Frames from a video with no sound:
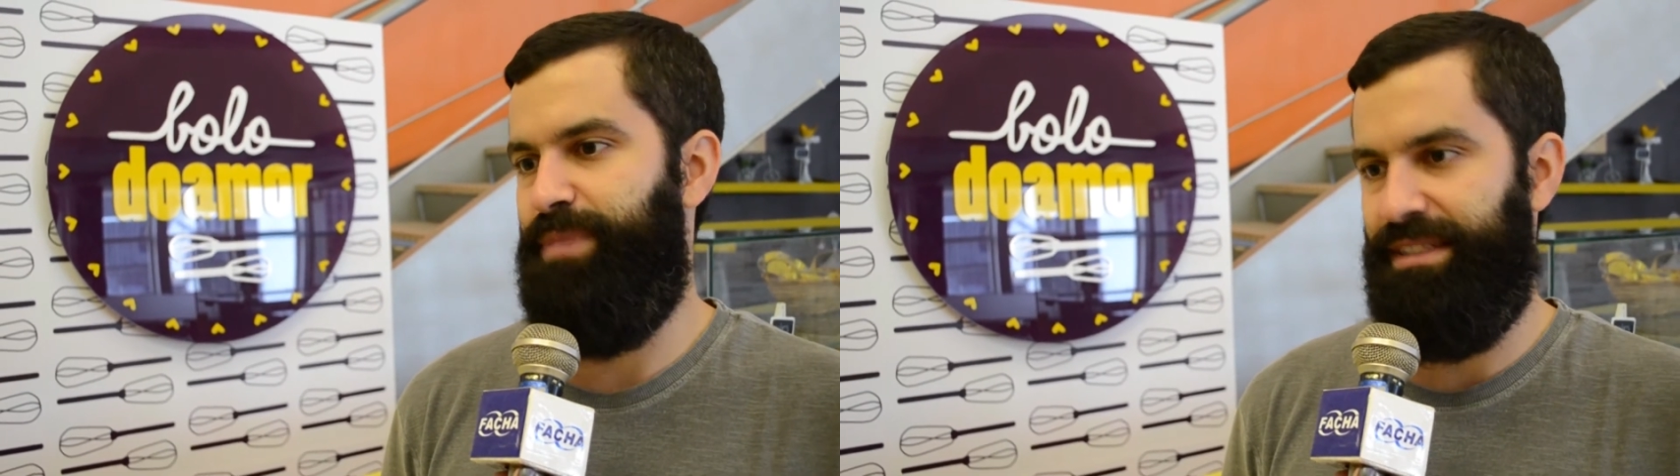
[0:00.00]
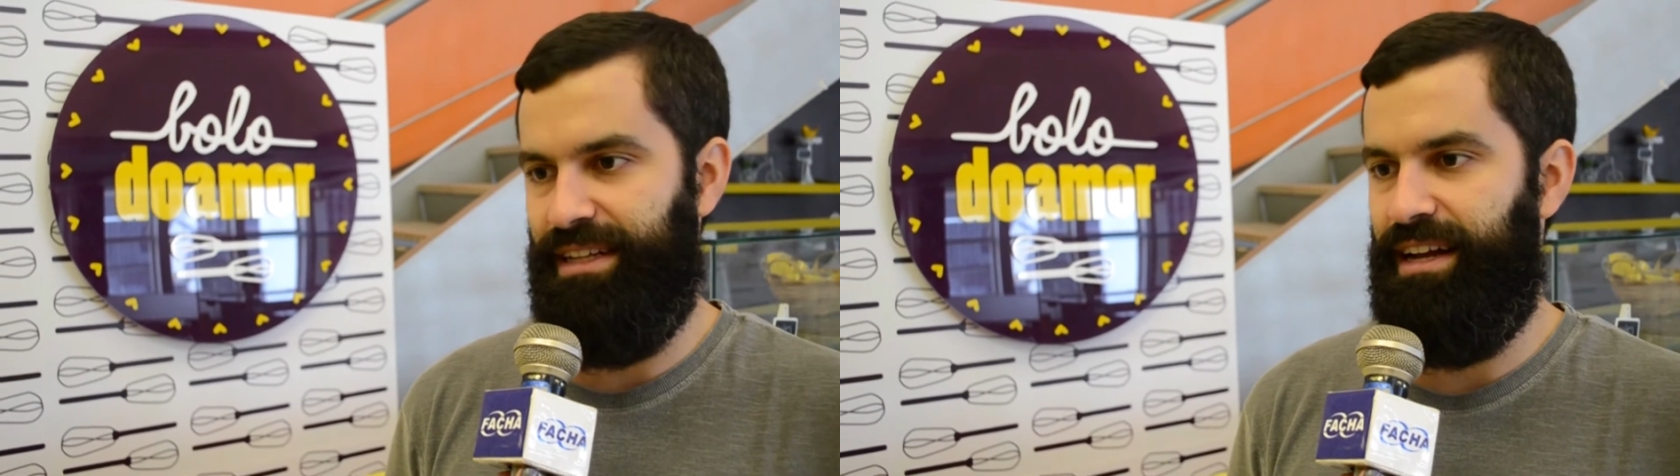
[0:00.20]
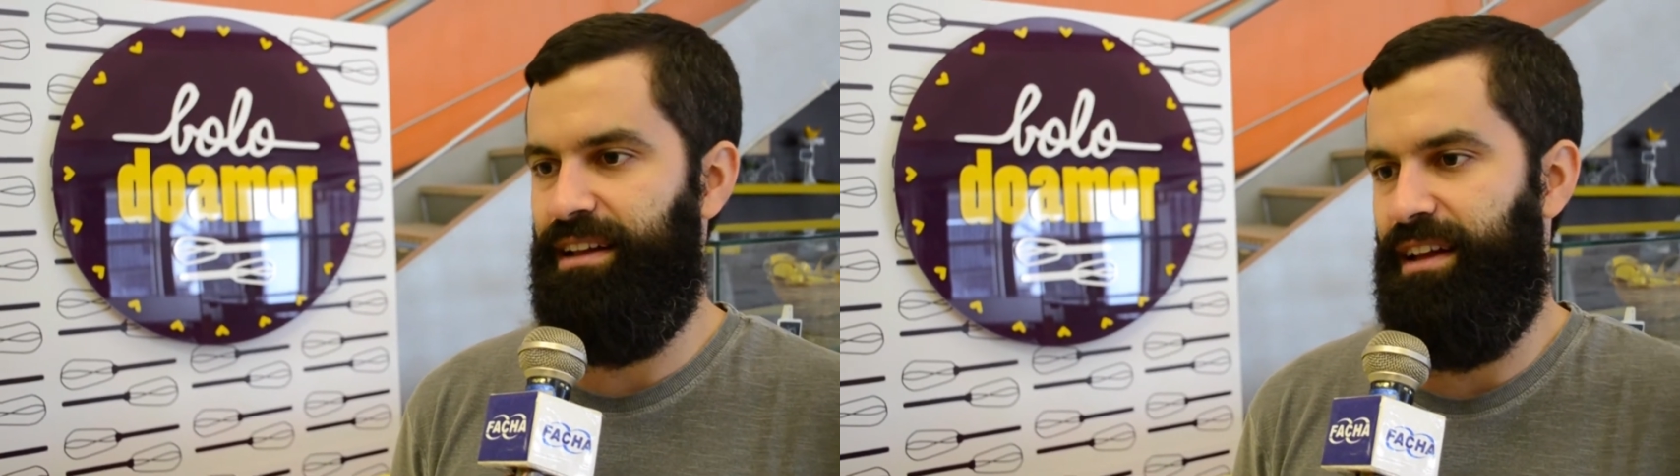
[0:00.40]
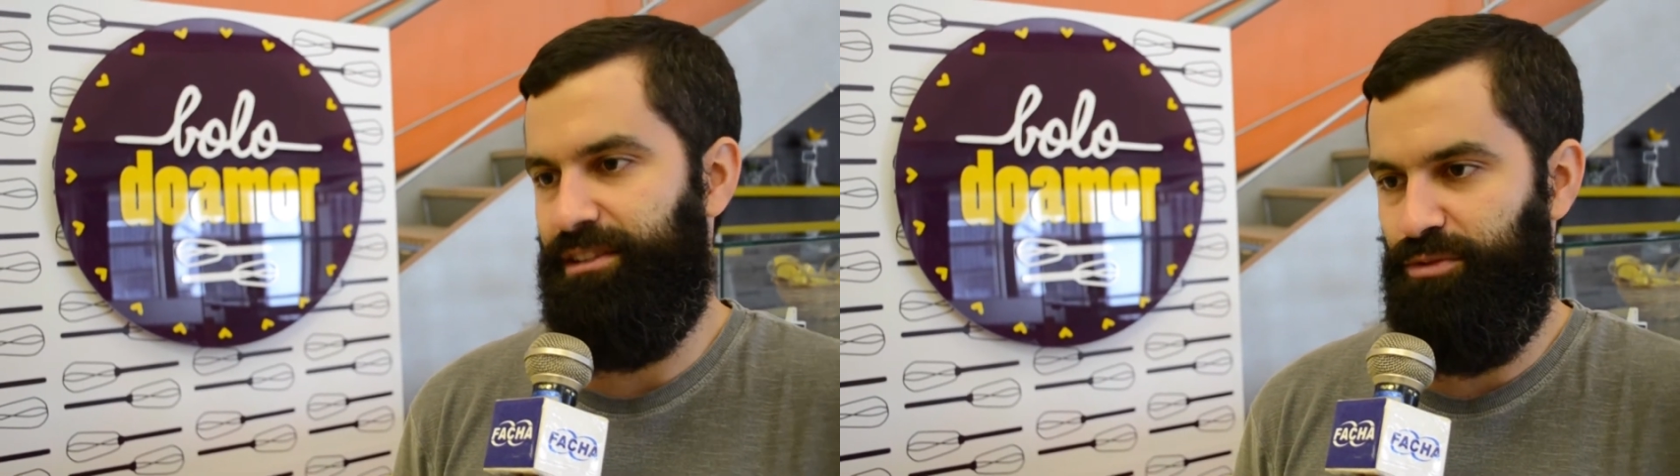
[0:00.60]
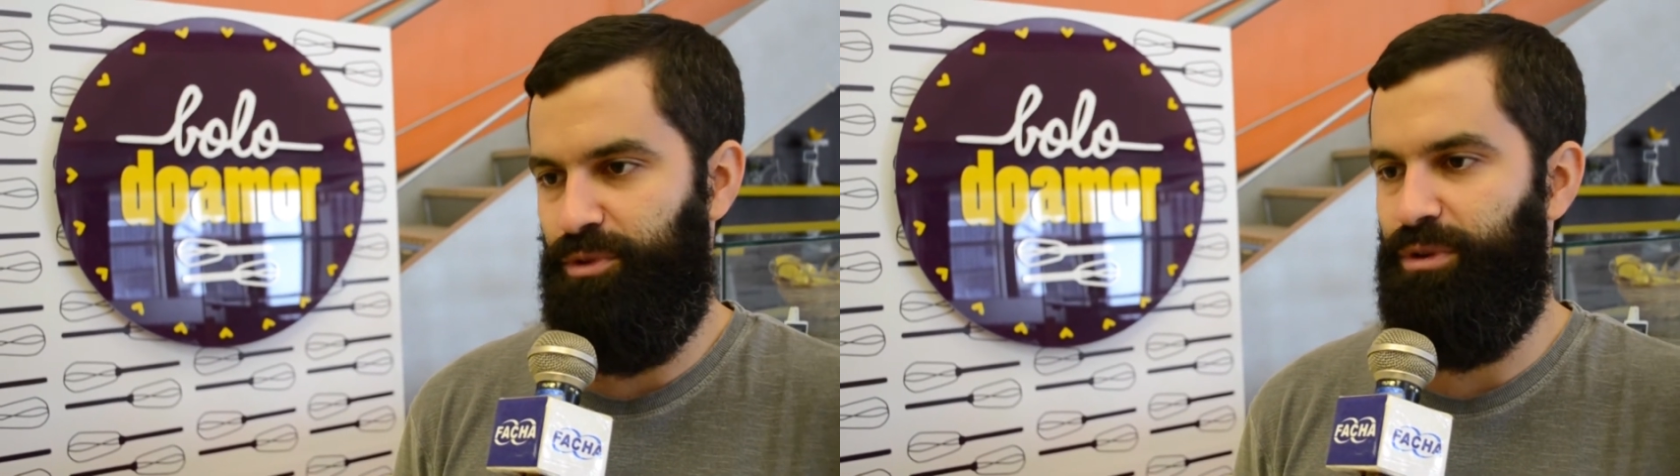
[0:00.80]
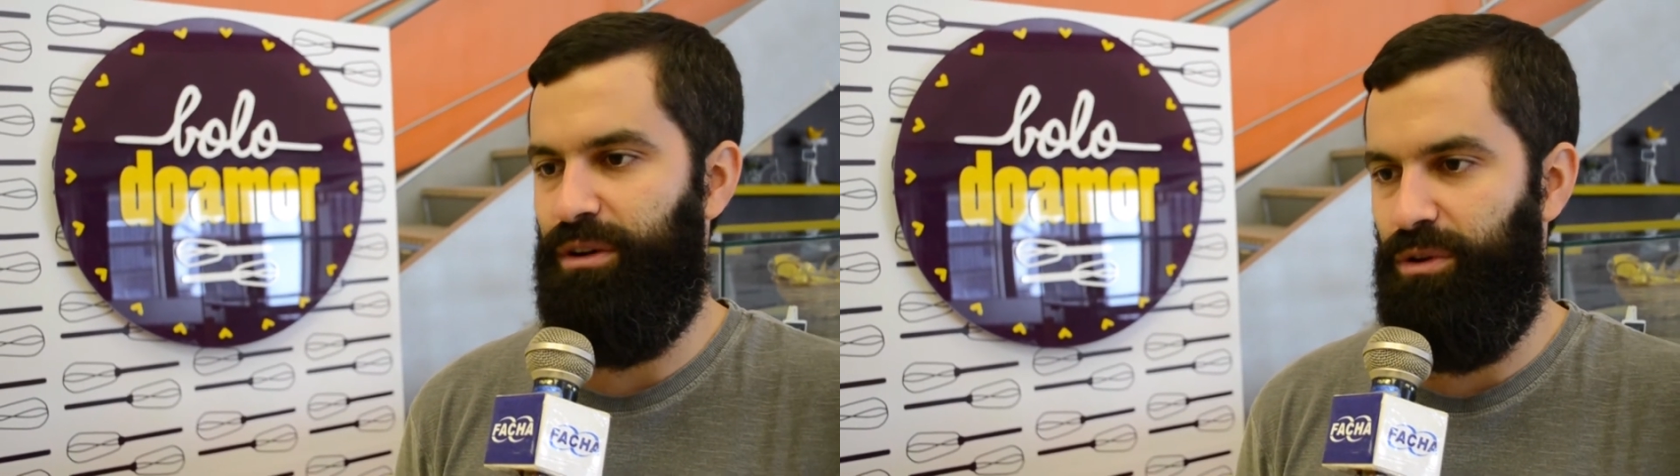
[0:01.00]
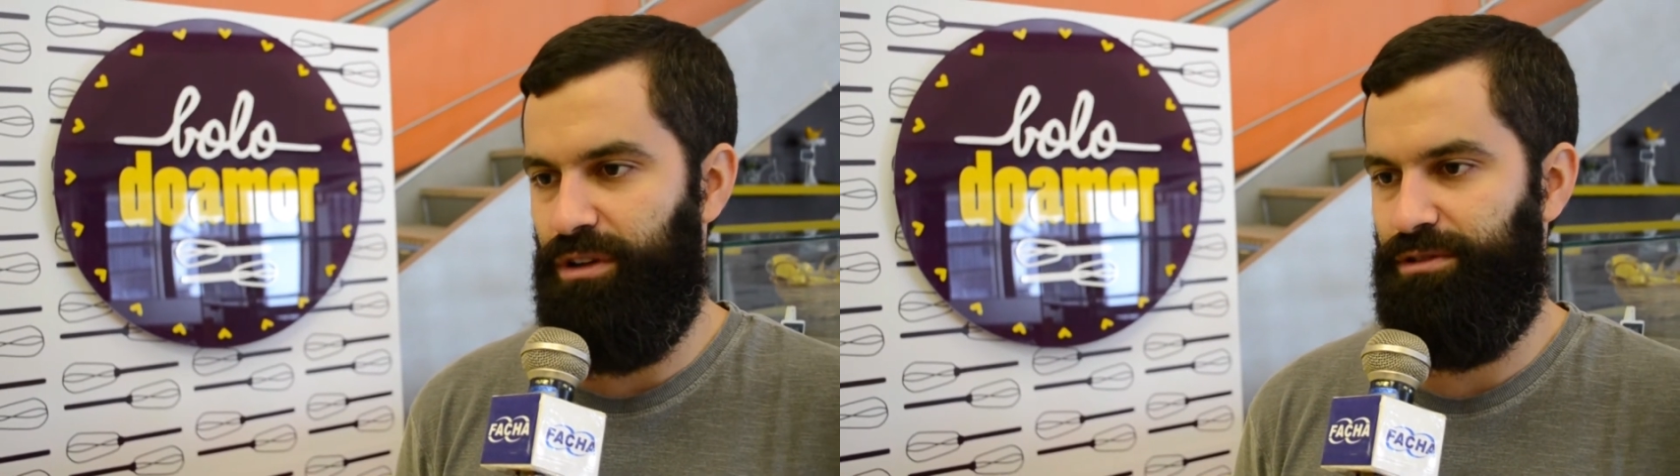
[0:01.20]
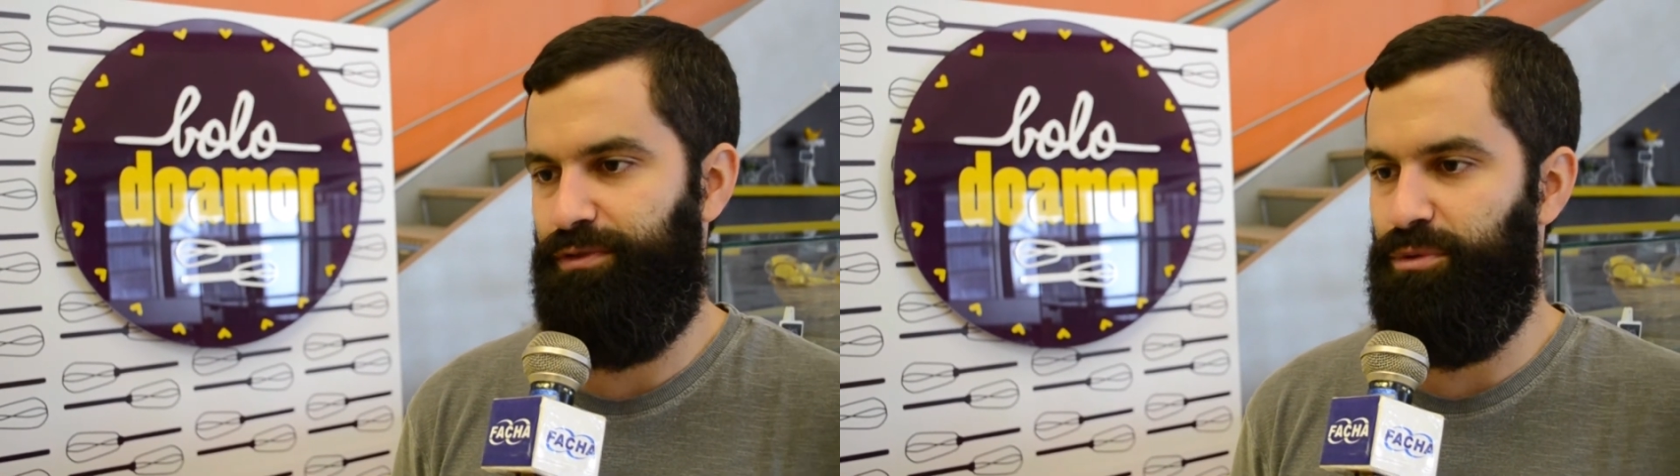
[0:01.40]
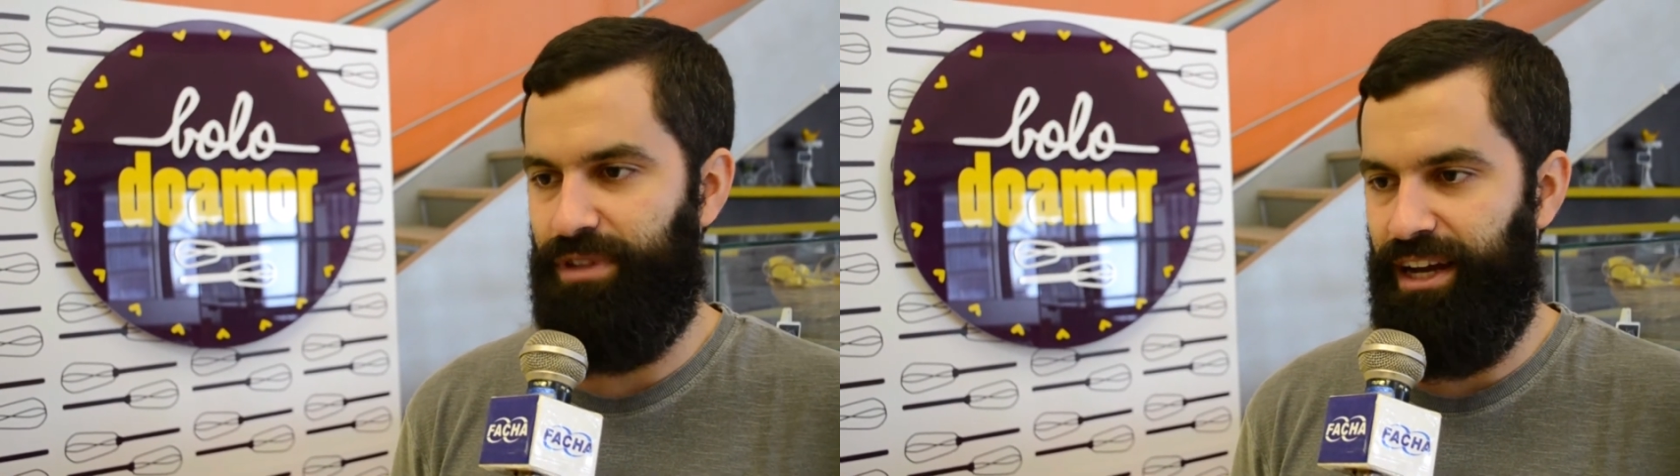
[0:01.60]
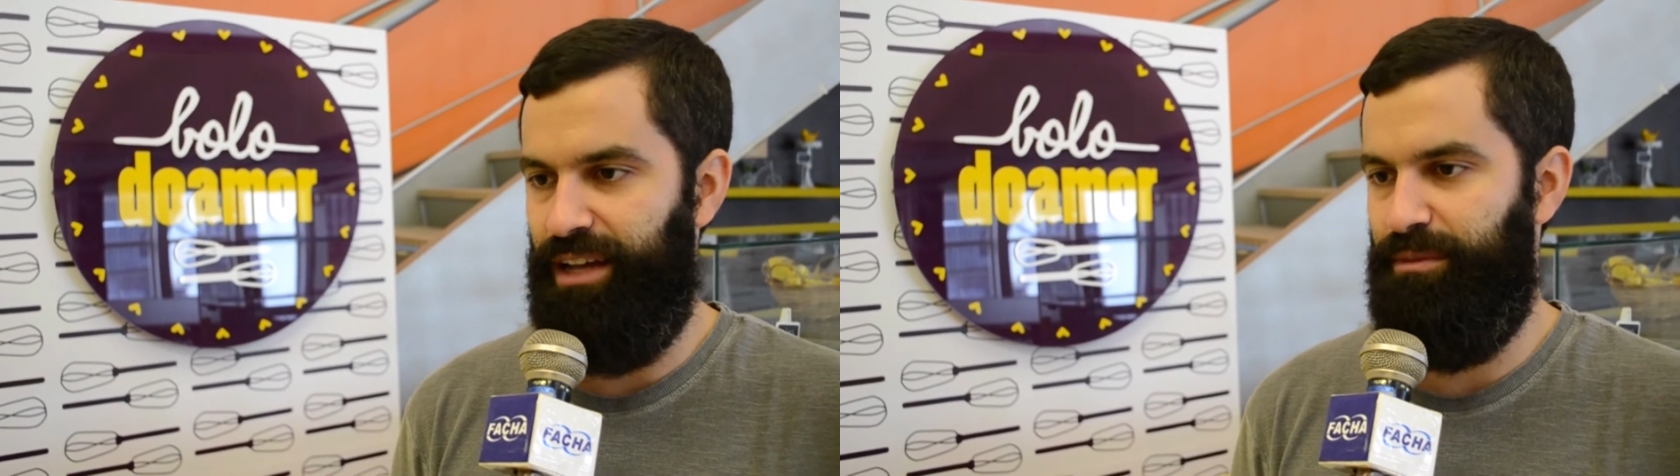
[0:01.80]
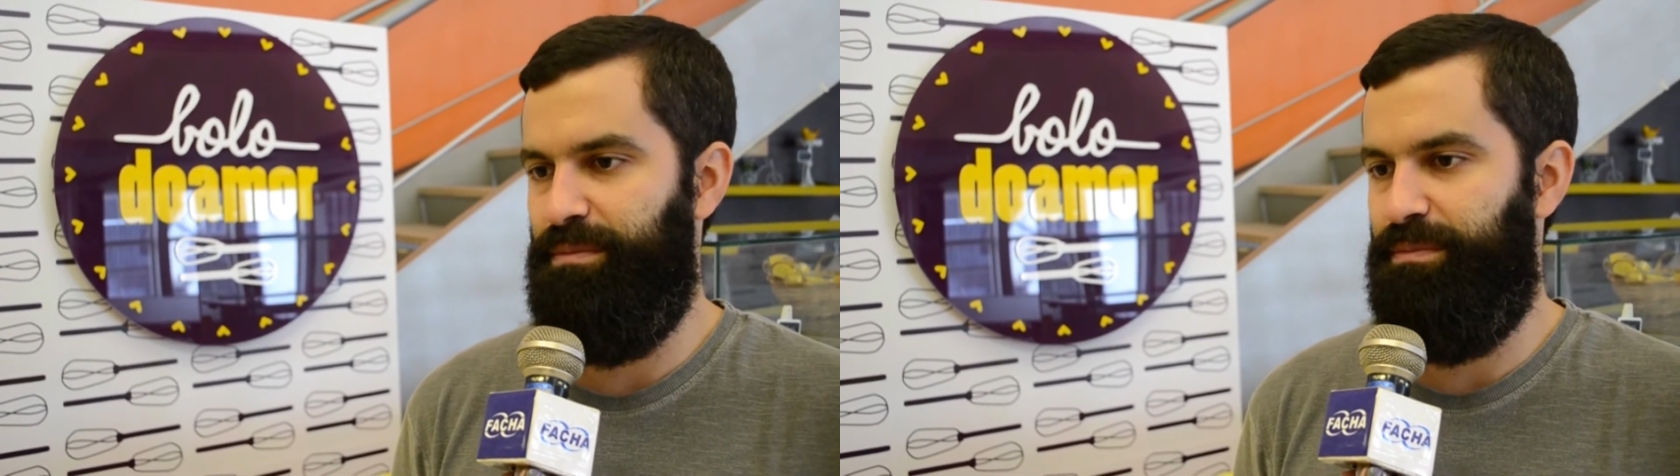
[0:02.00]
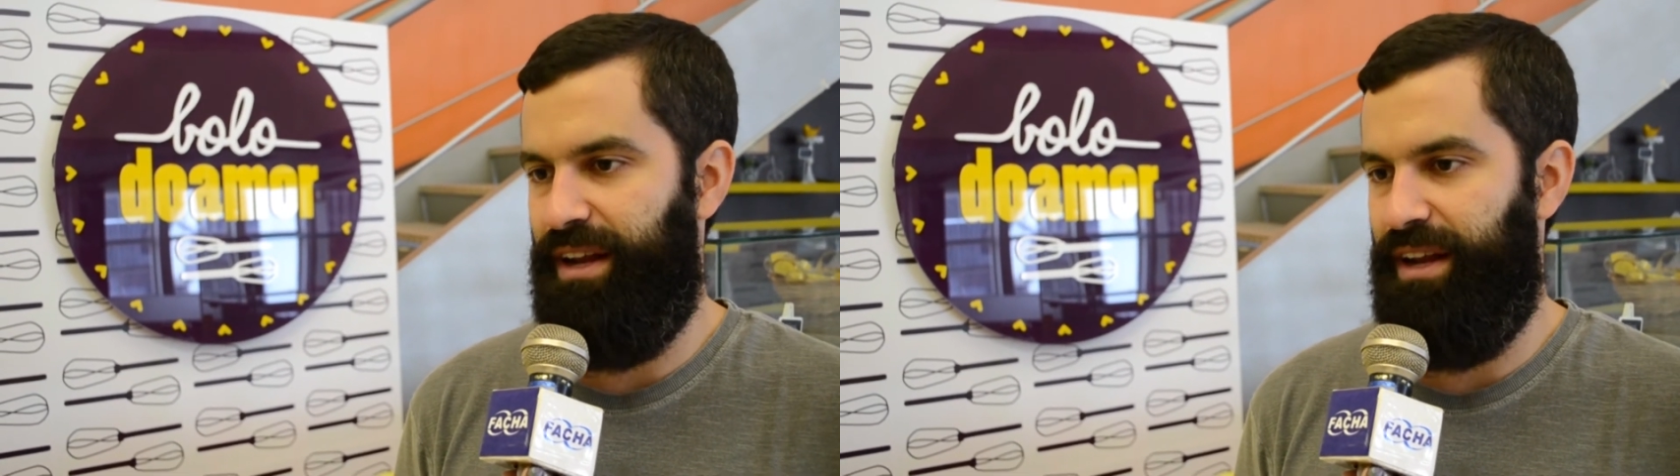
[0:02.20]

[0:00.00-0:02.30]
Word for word: passar a assumir o um negócio full time